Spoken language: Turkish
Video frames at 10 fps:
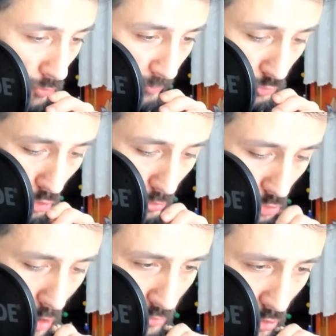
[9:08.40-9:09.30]
vur. Dur
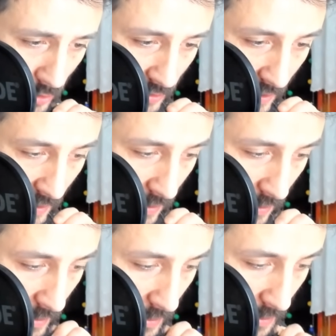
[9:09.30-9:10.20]
dur dur.
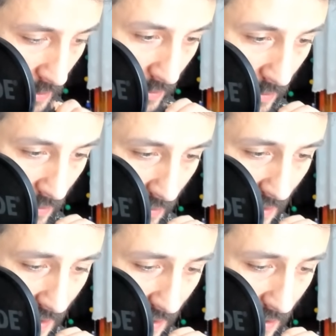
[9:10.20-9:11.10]

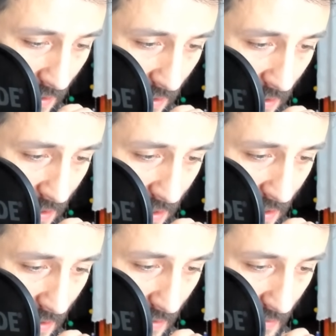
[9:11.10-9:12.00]

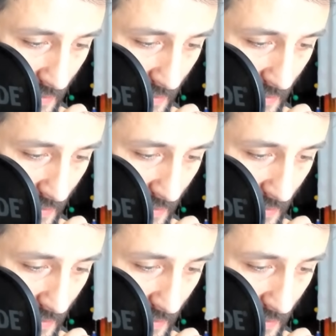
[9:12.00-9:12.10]
Ee,